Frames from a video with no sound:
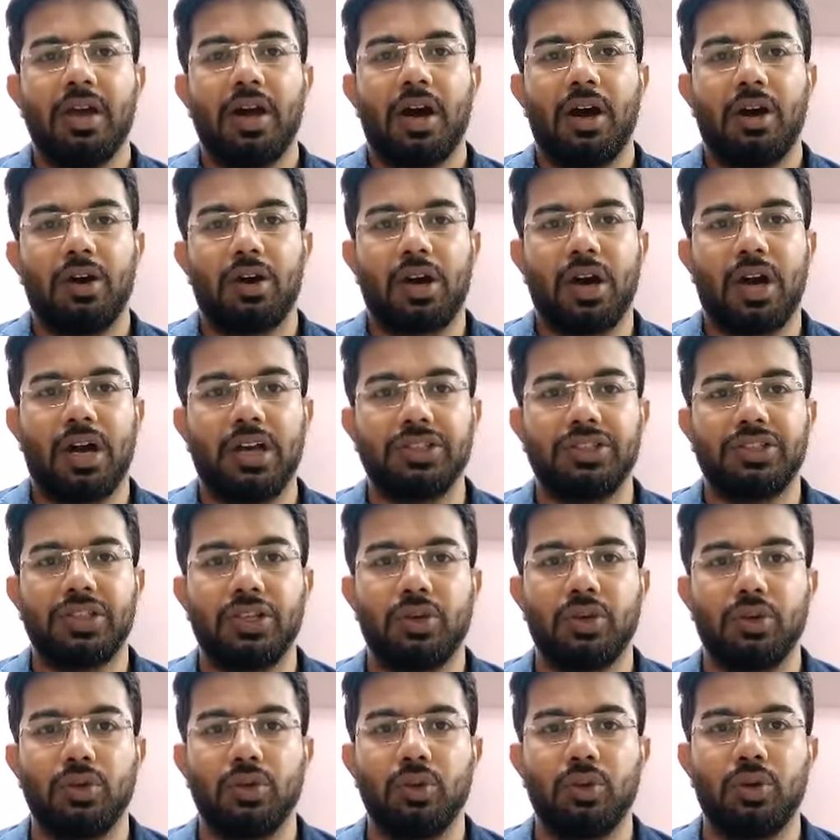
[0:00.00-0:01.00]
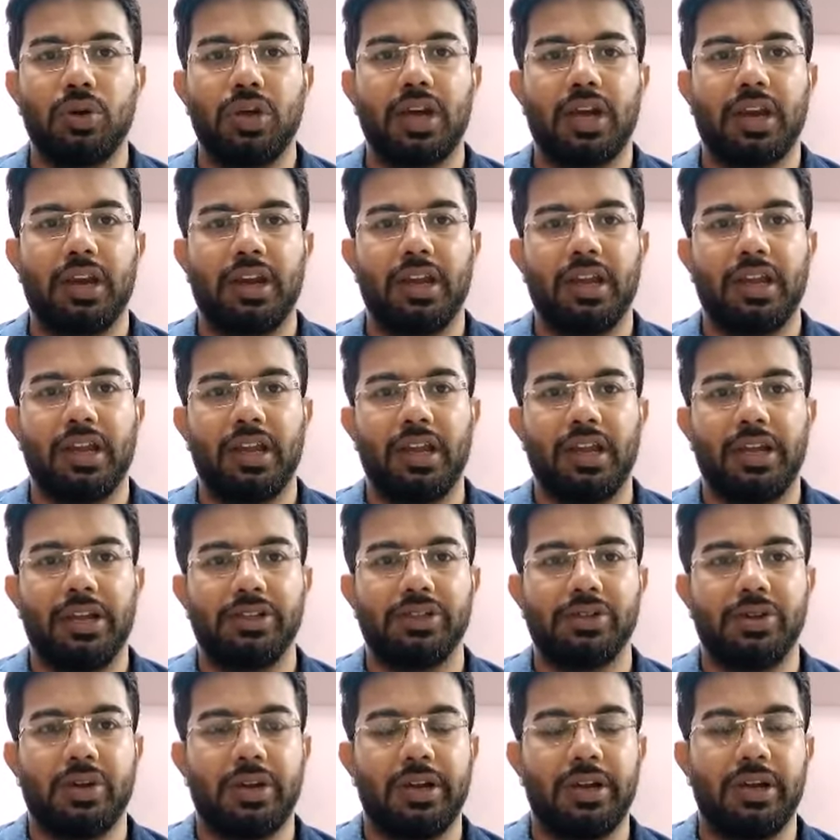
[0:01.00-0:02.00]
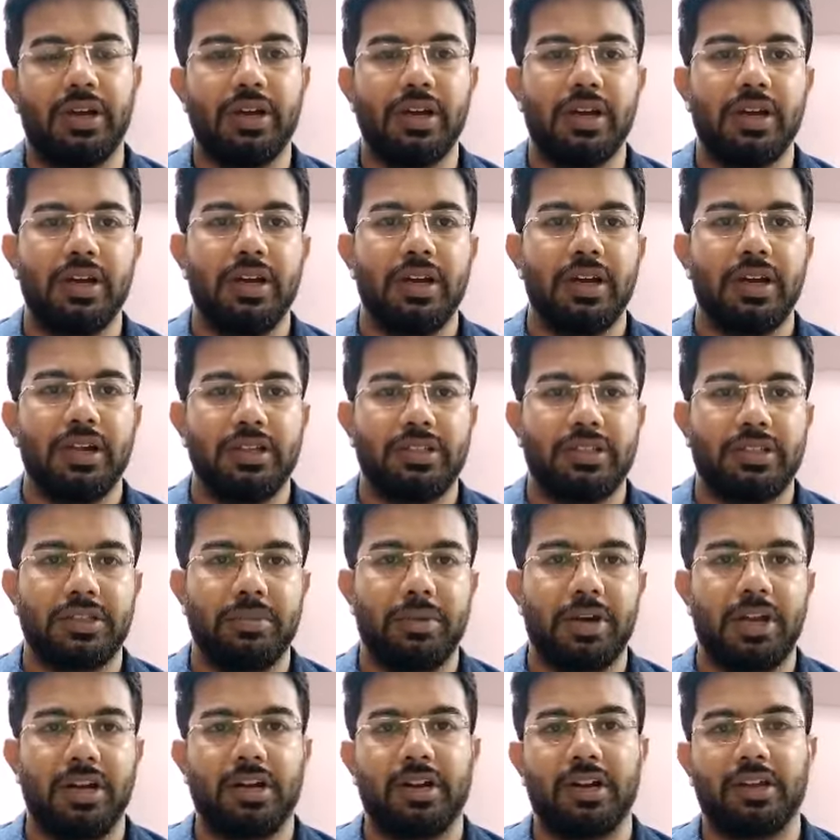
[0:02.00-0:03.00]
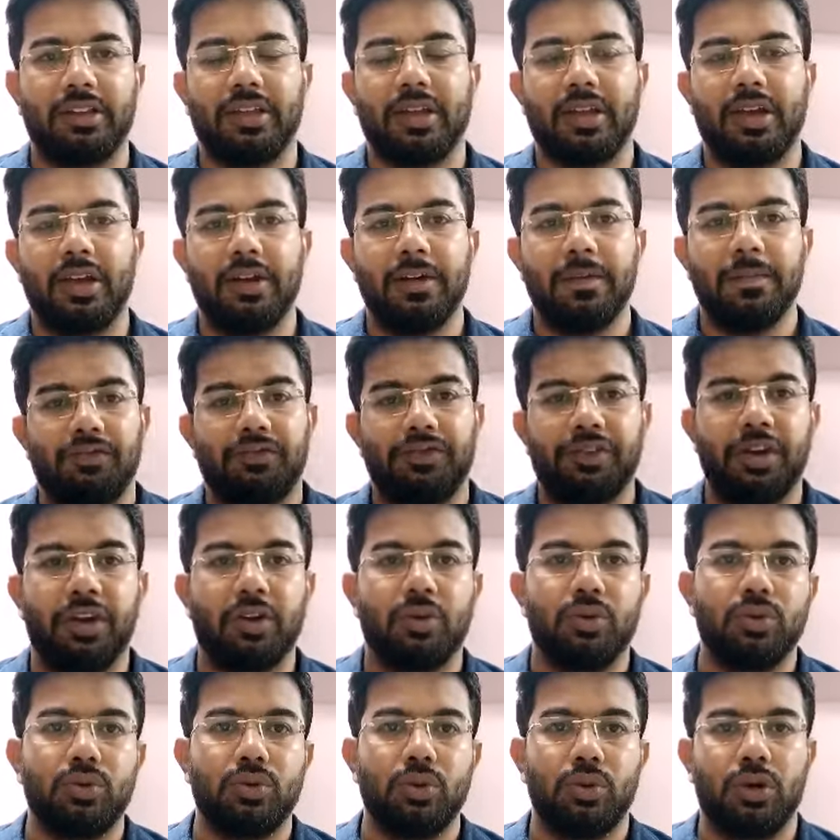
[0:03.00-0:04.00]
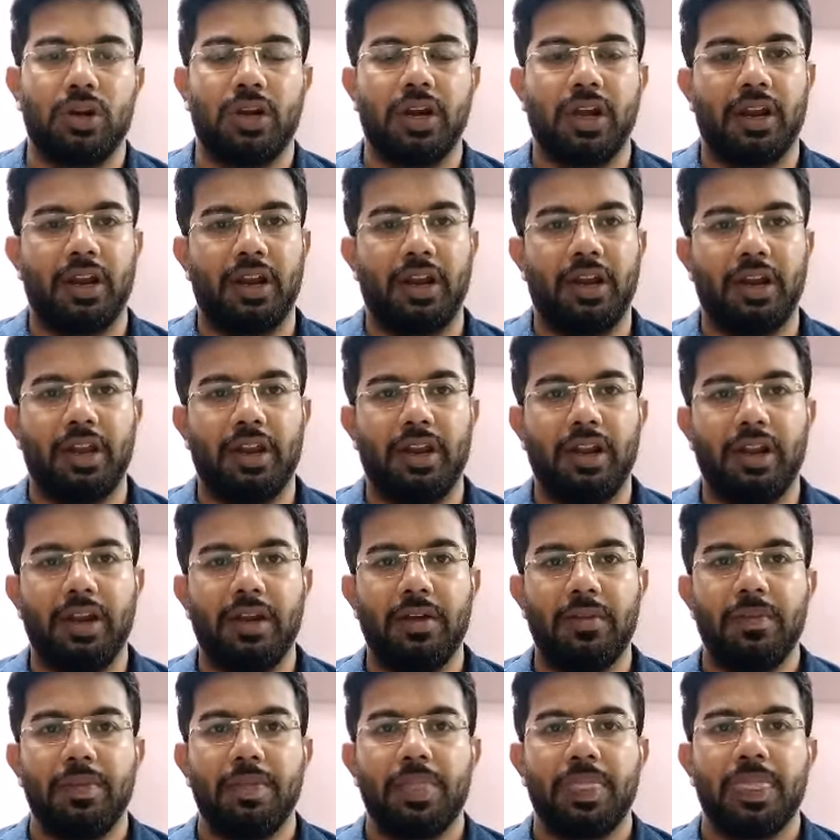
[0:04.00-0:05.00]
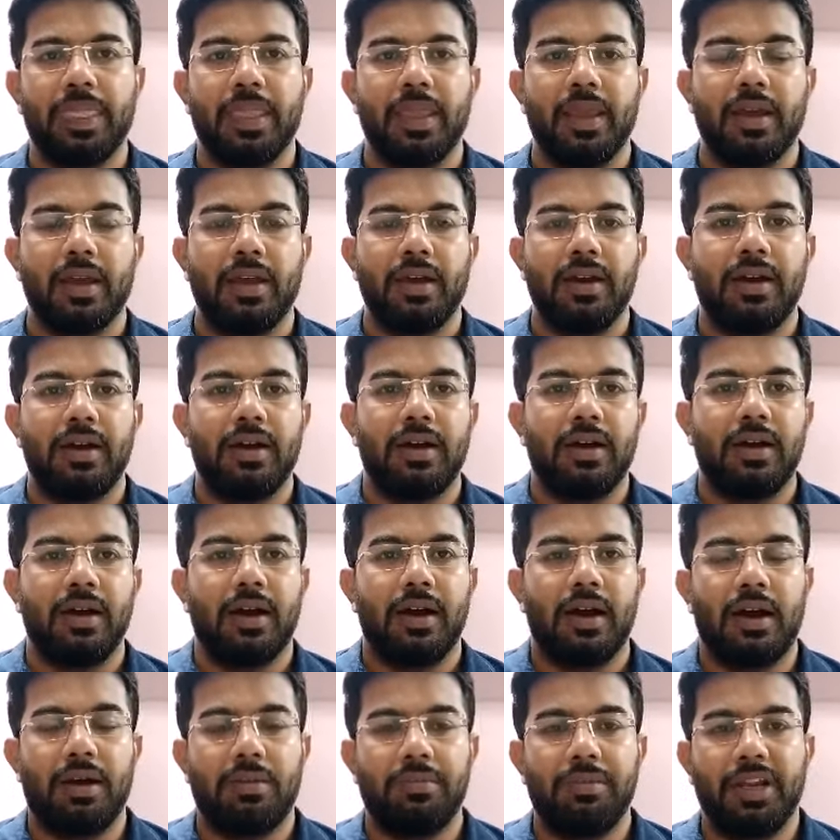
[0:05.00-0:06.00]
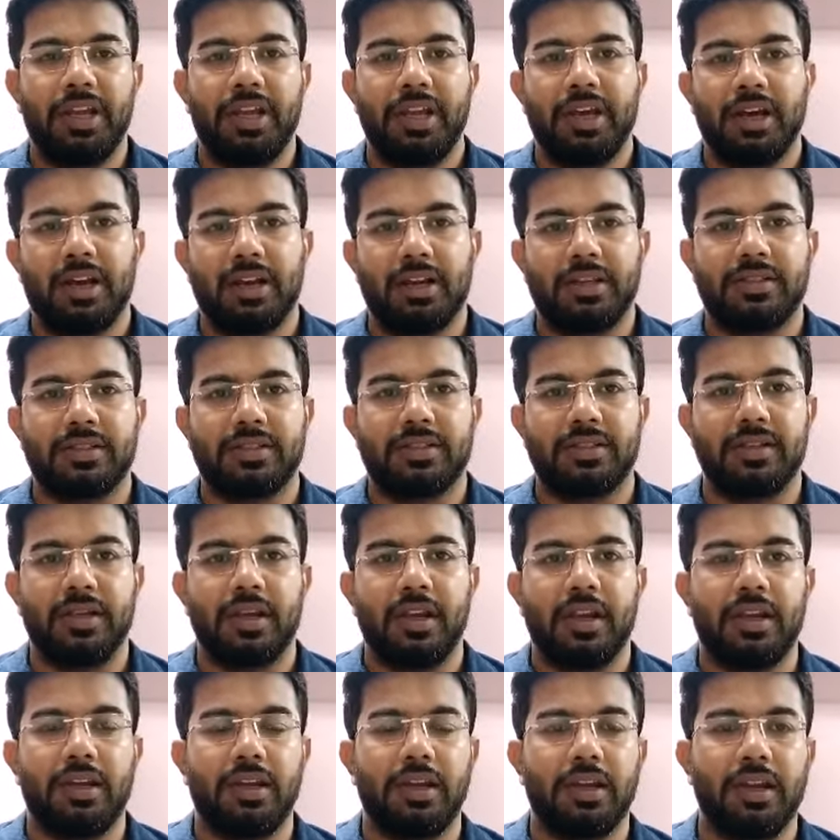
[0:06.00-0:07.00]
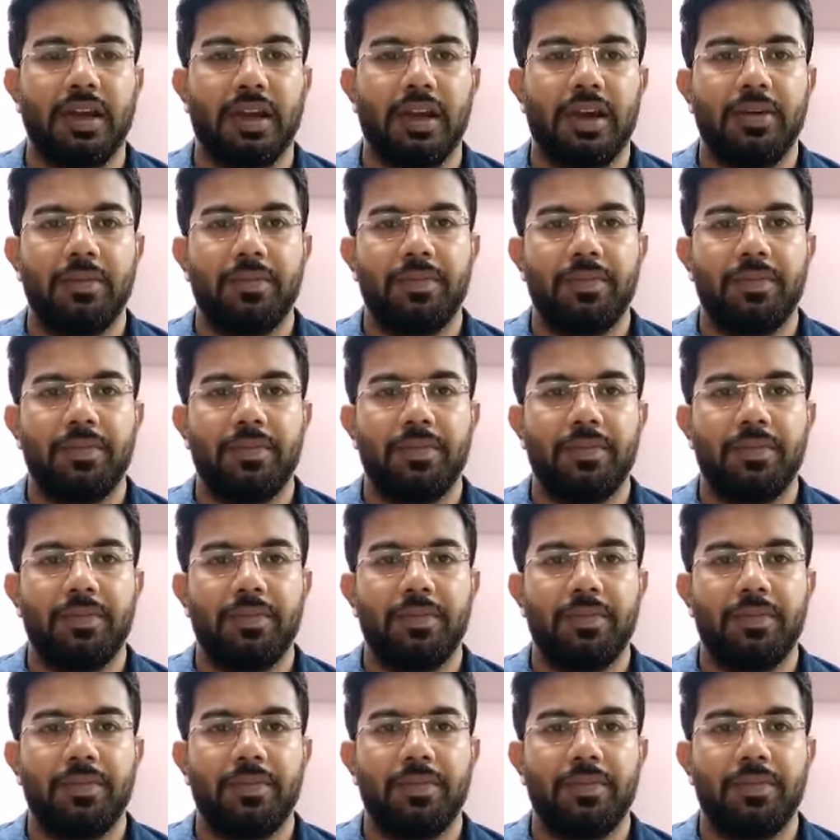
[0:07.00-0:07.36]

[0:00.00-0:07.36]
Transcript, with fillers: और खांसी को दूर करने के लिए जो है ना इस्तेमाल करते हैं अफरे को दूर करने के लिए अमली का रस यानी के